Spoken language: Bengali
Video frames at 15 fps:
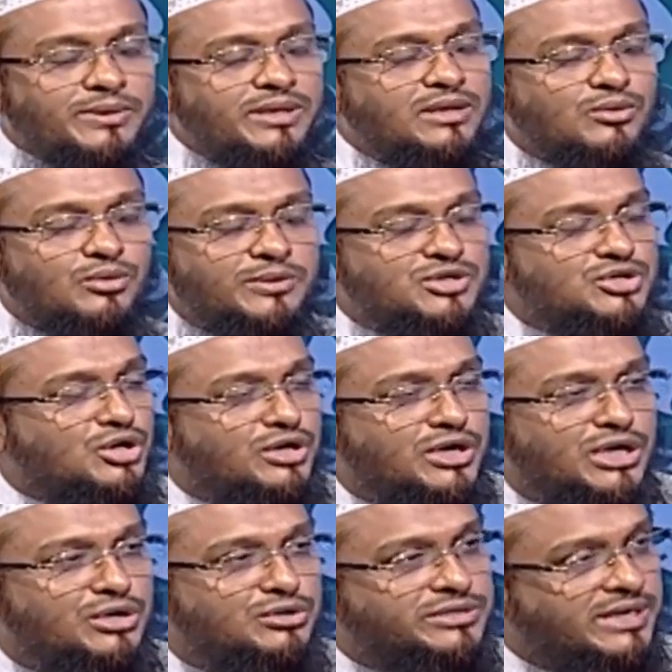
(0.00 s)
খুবই খুবই
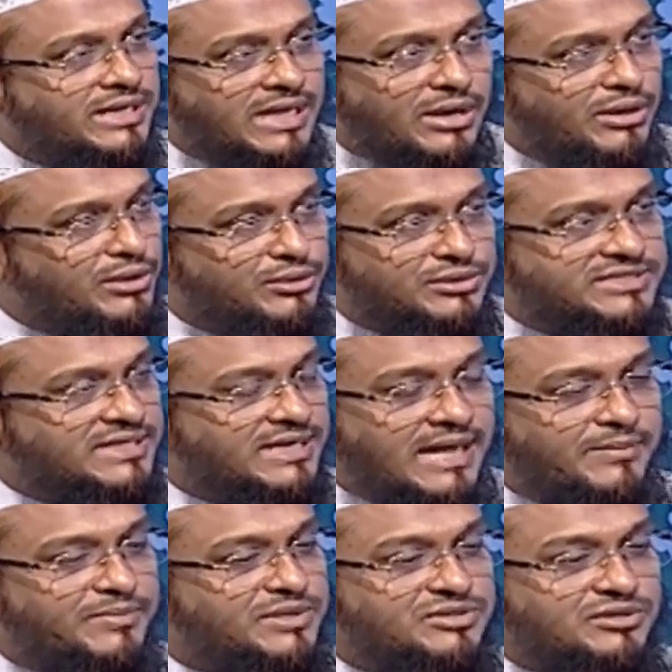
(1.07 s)
সংকীর্ণতার কারণে হচ্ছে
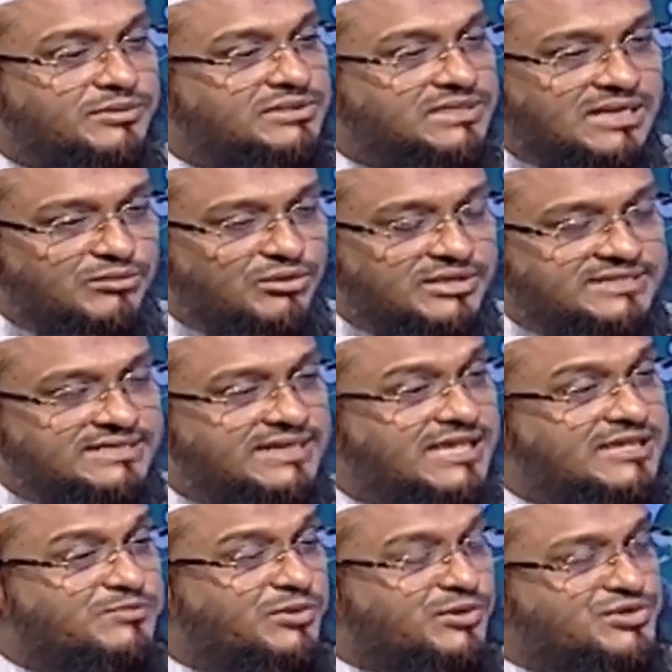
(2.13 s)
আপনি চমৎকার বলেছেন
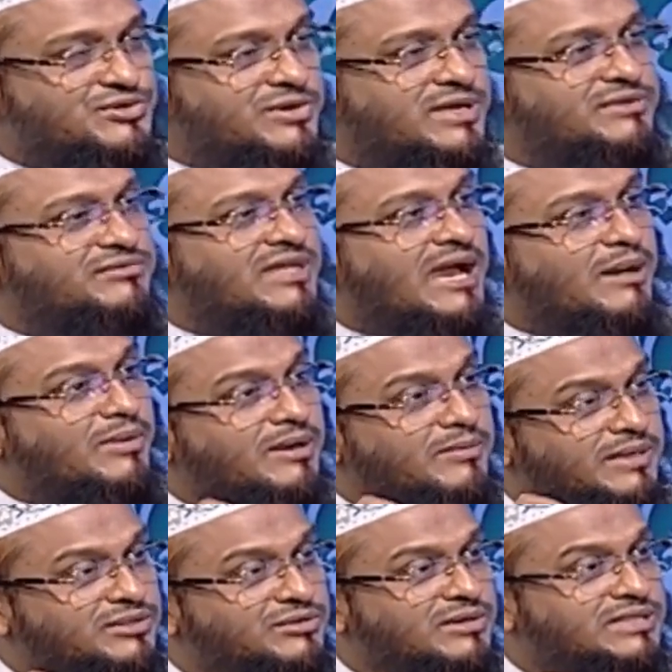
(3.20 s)
এই প্রশ্নটা কিন্তু আমার
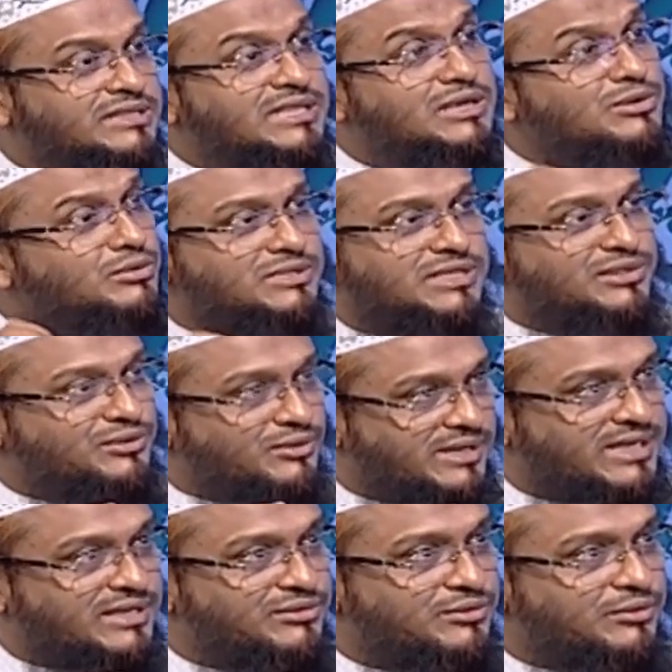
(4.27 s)
ভেতরে দীর্ঘদিন
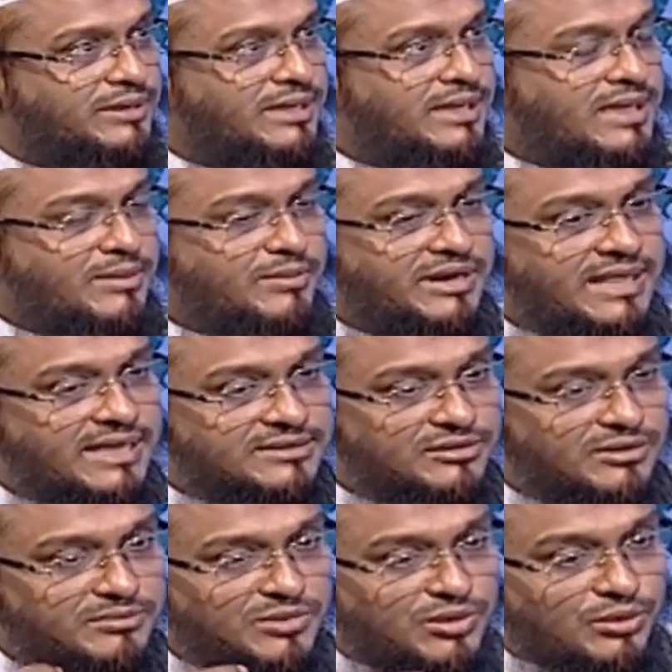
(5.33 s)
ধরে কিন্তু মানে
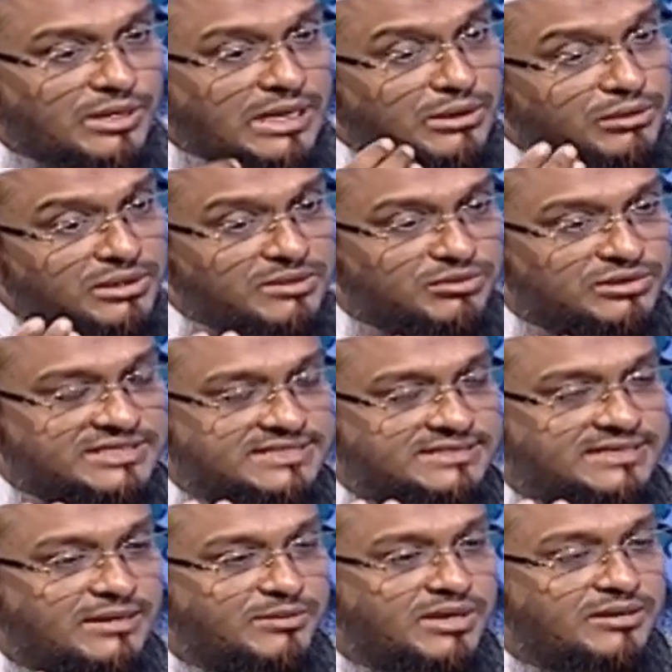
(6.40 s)
একদম খোলাখুলি বলছি
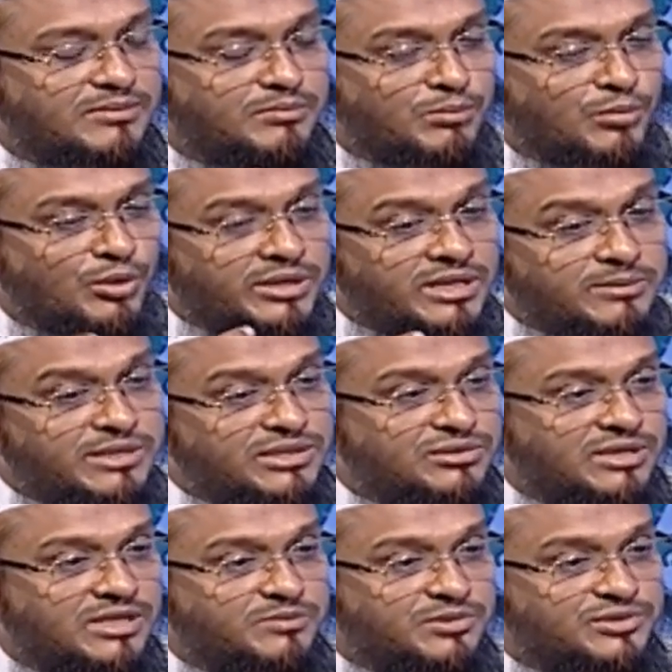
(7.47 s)
যে আমার মনের
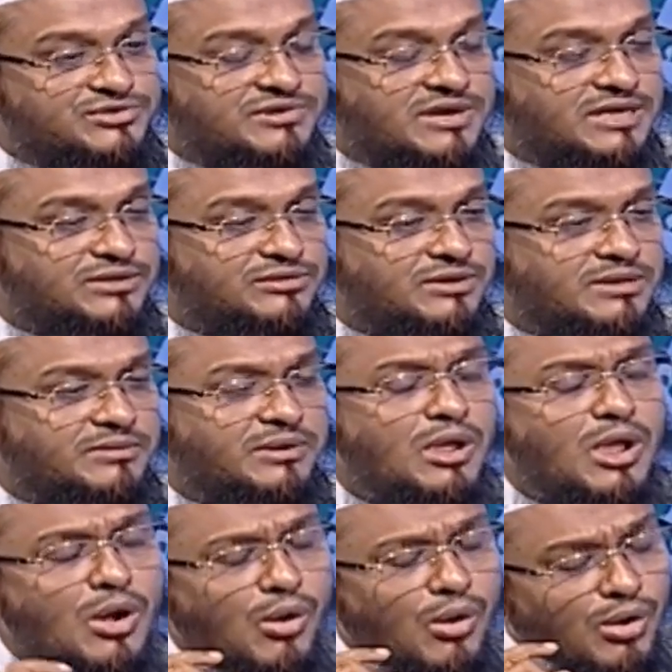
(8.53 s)
ভিতরে এই প্রশ্নটা কিন্তু একেবারে
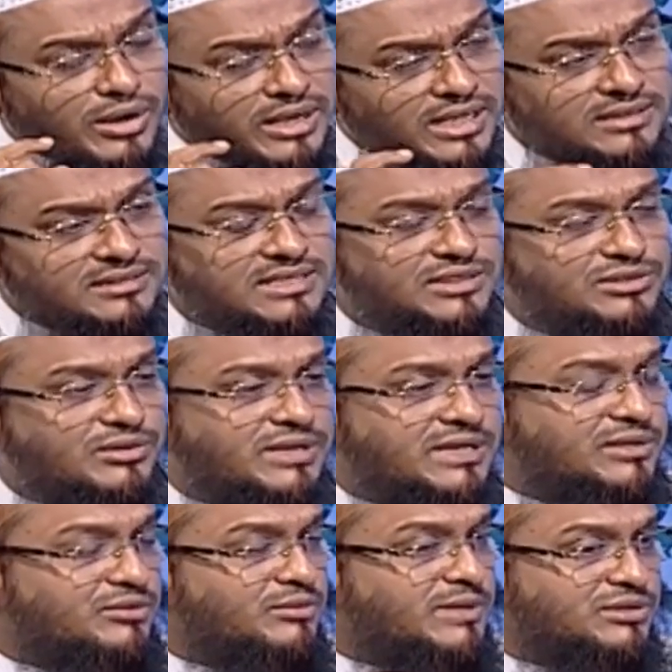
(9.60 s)
অনেক দিন ধরে
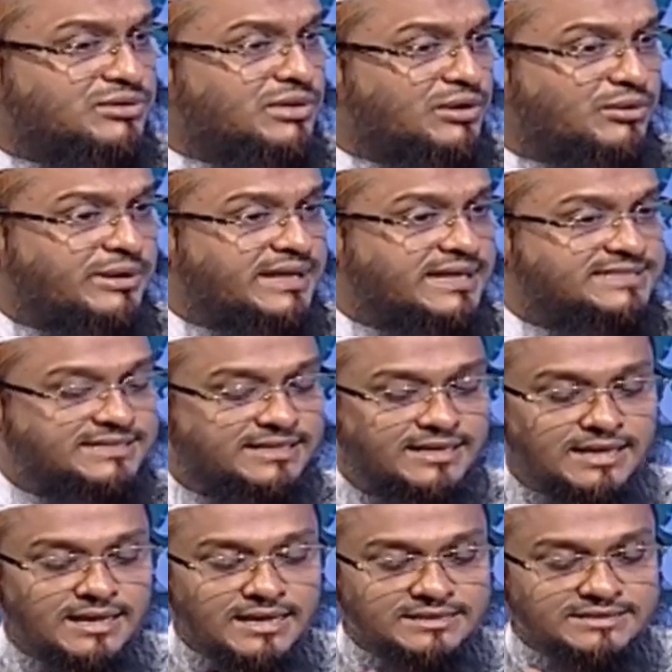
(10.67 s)
কিন্তু ভেতরে রয়ে গেছে
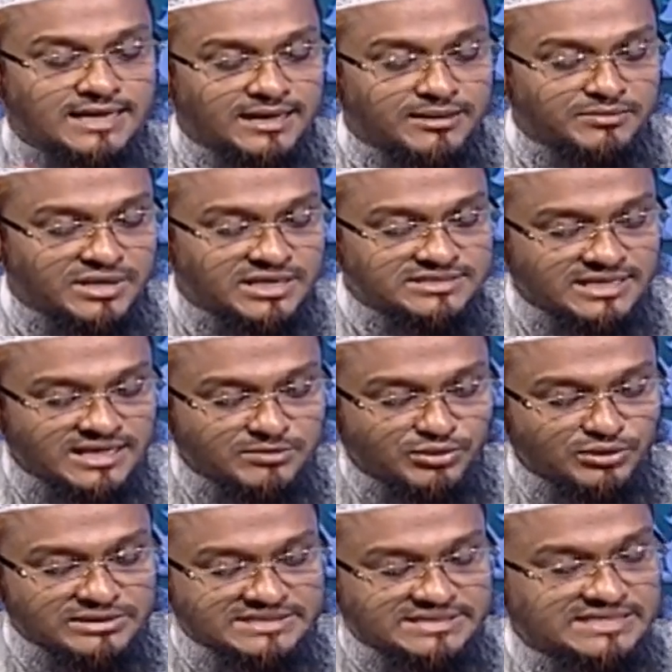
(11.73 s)
যে আমরা যারা
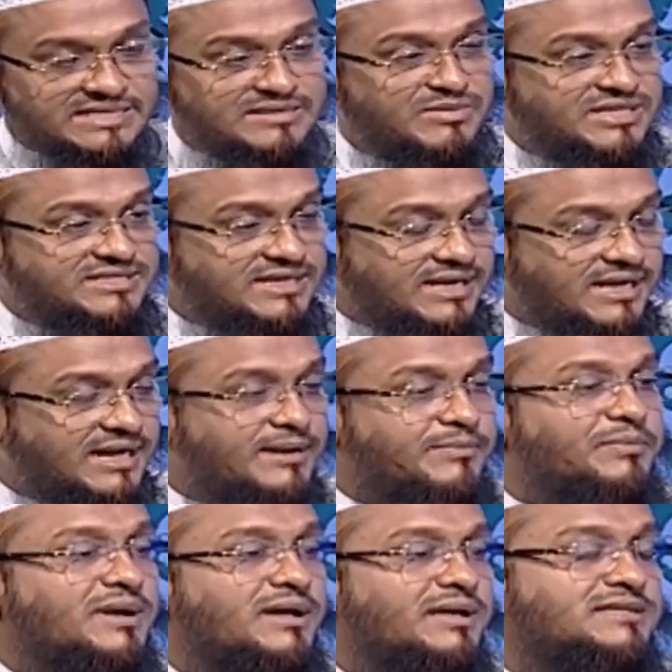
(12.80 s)
বলছি মাজাহাব
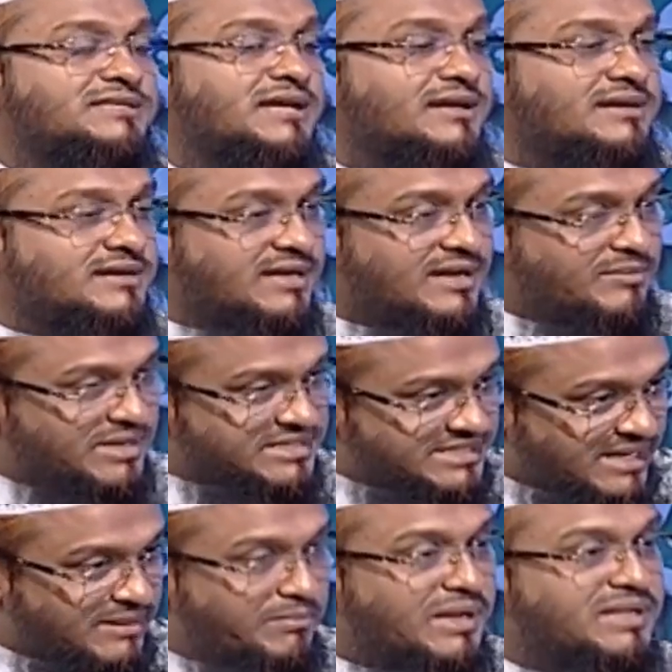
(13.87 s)
চারটা
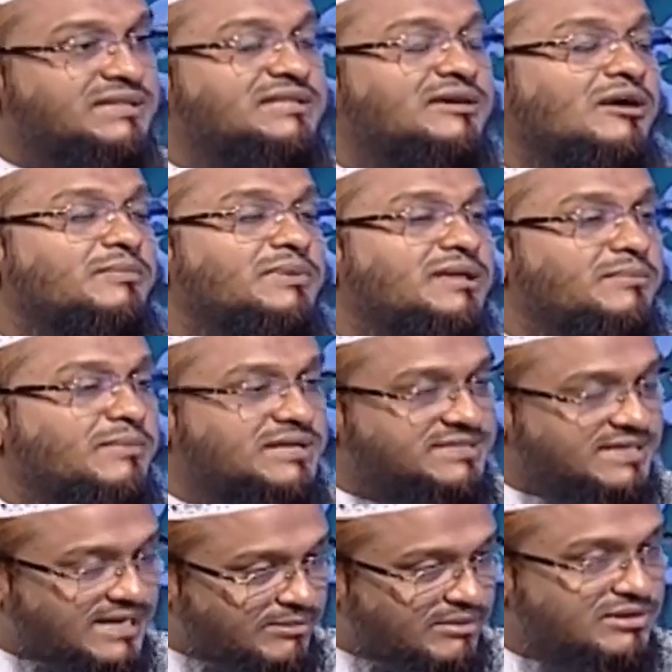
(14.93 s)
মাজাহাব মানতে হবে
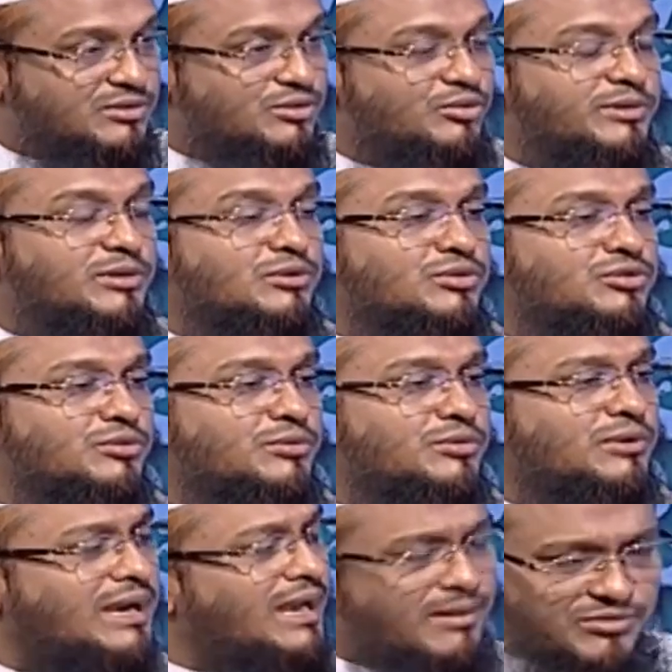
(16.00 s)
মাজাহাবের খুবই
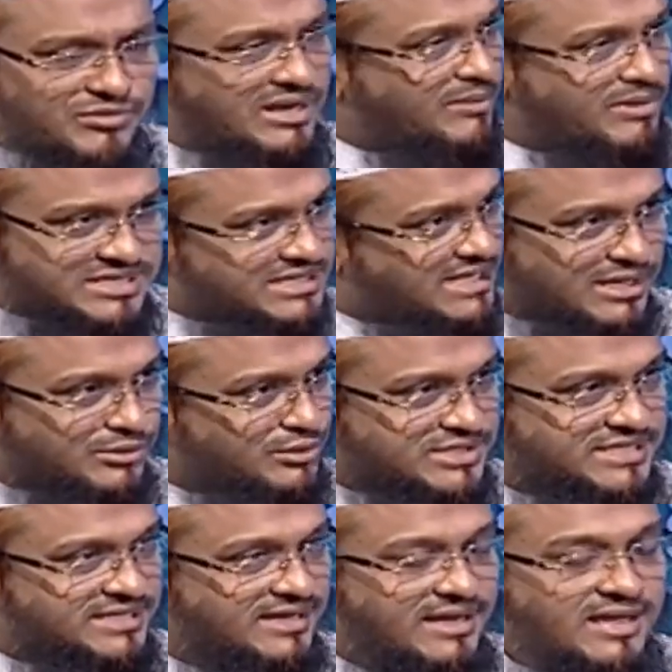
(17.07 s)
গুরুত্বপূর্ণ আলহামদুলিল্লাহ আমরা স্বীকার
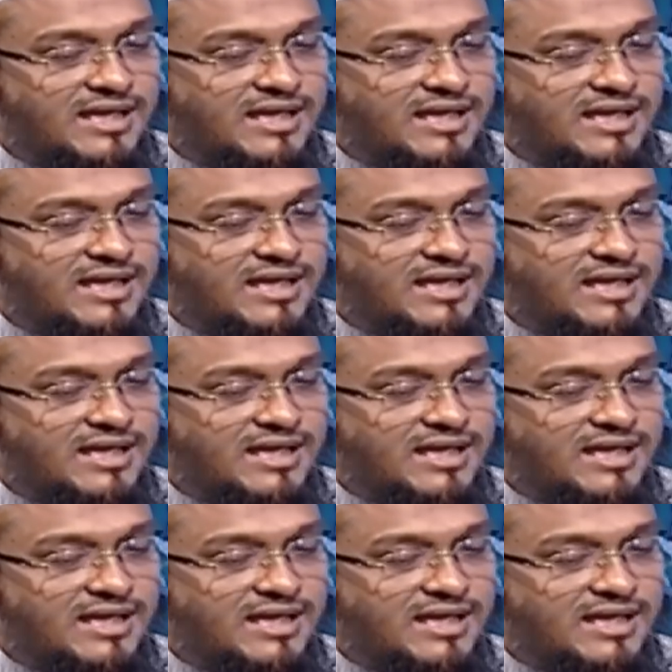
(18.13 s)
করছি